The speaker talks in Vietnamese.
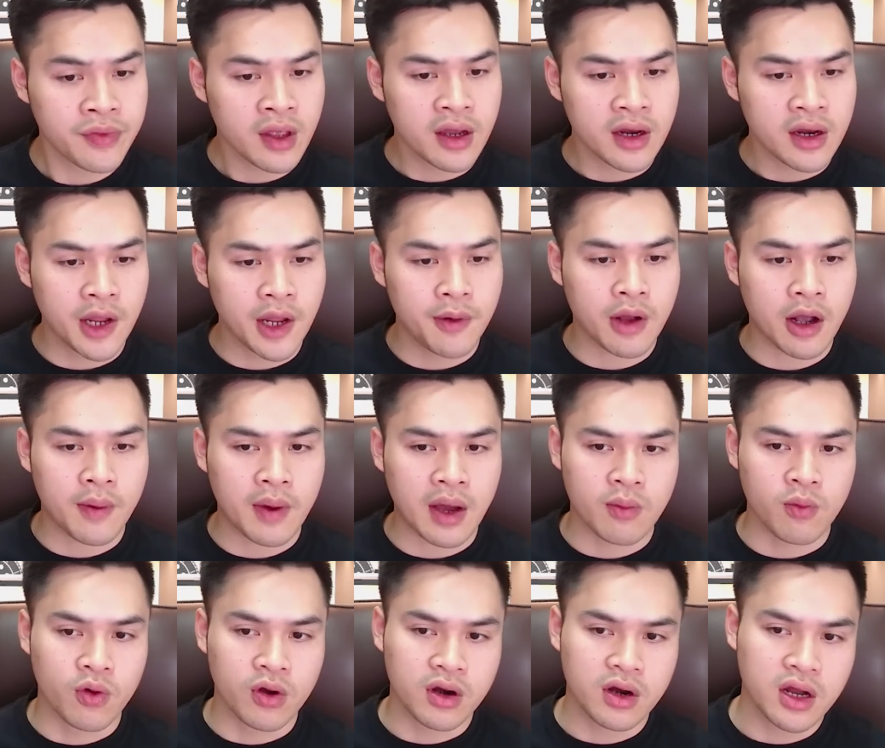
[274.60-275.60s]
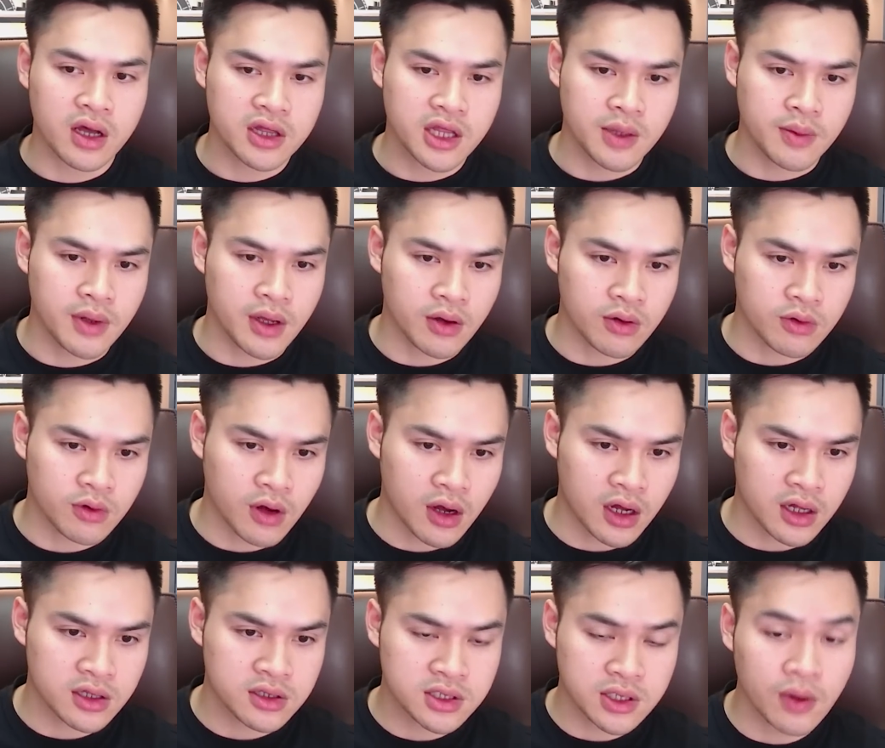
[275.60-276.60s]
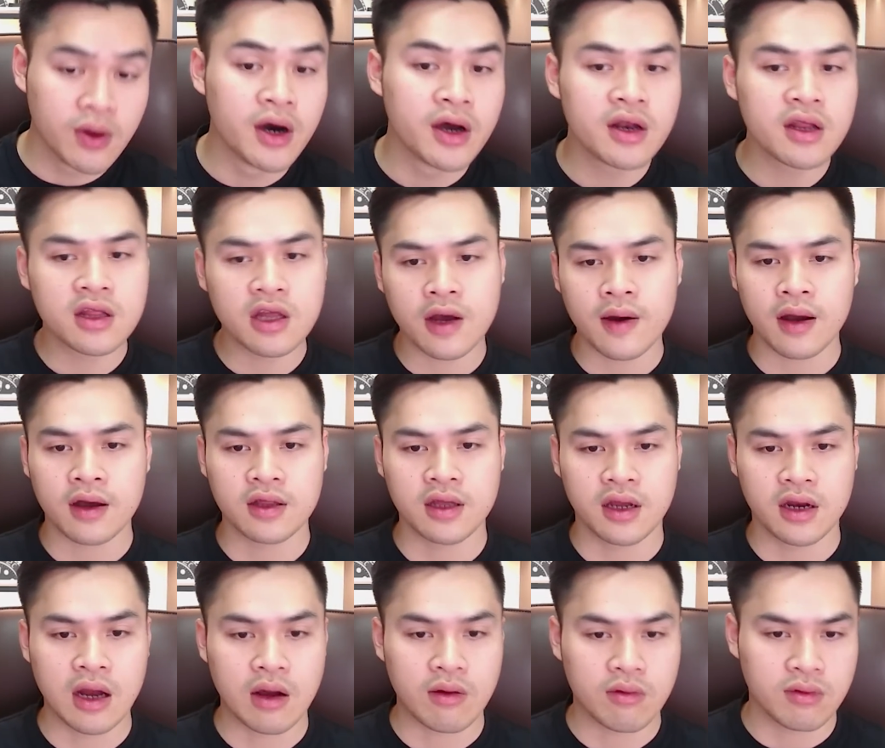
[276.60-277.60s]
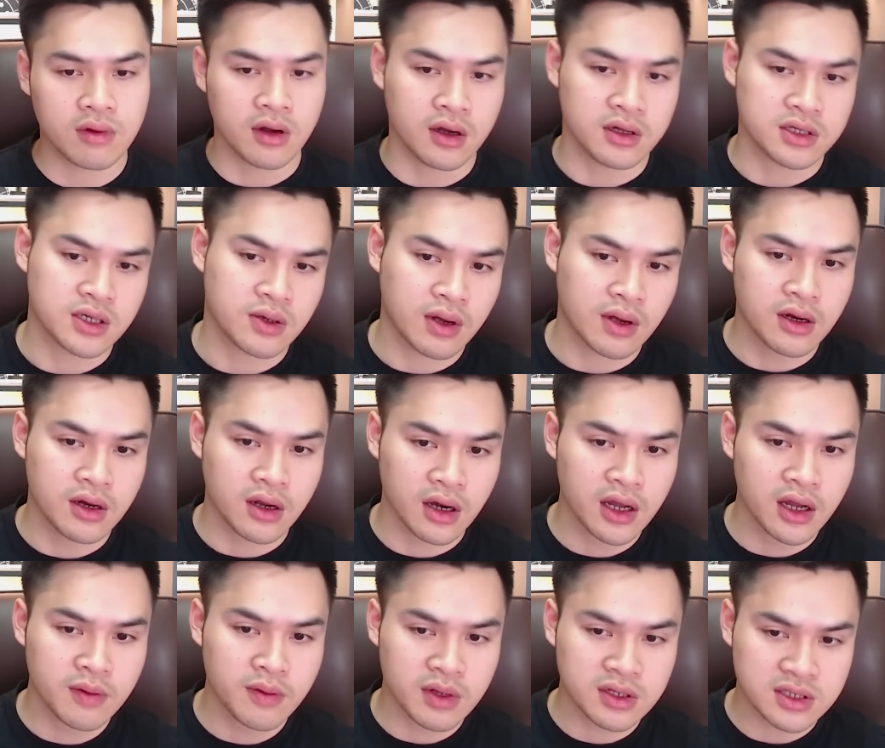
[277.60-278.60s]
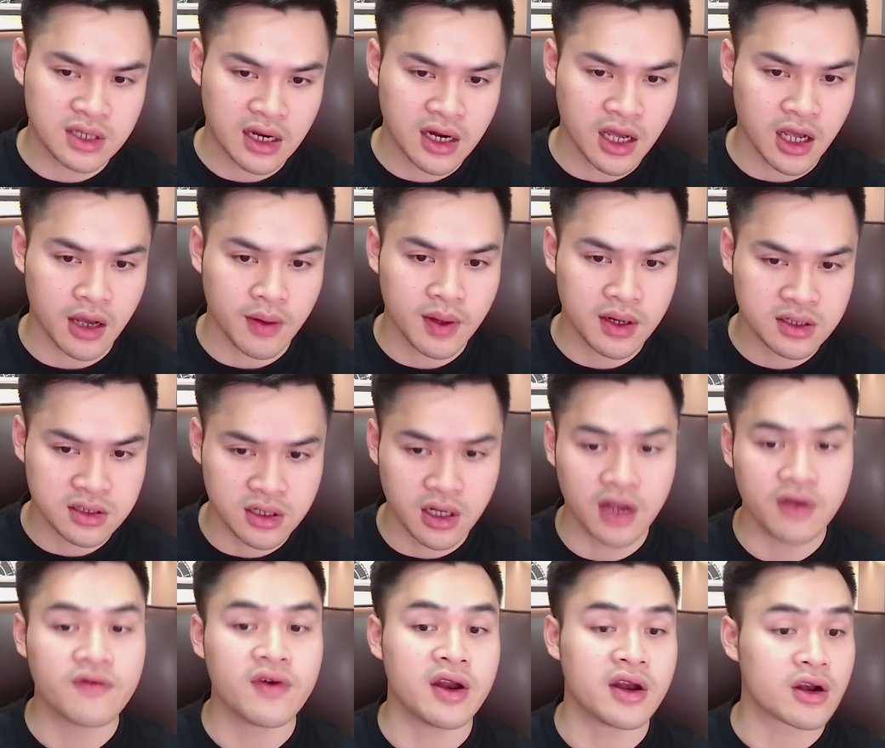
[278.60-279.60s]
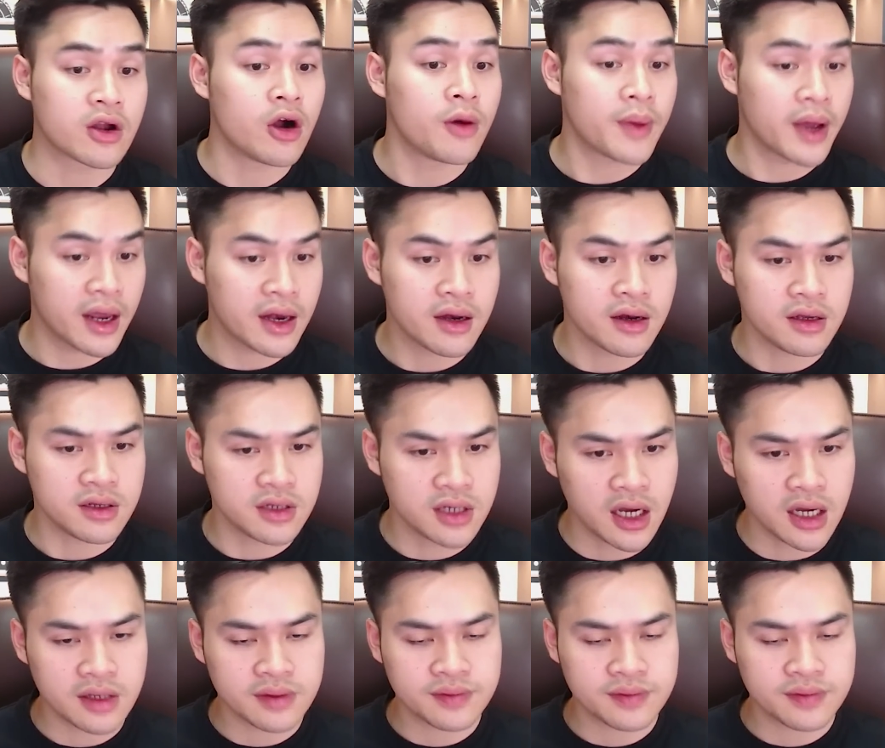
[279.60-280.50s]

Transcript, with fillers: Nếu mà các bạn muốn tìm hiểu sâu hơn thì có thể đọc ở trong cái đường link mình sẽ để ở bên dưới phần comment, được chưa?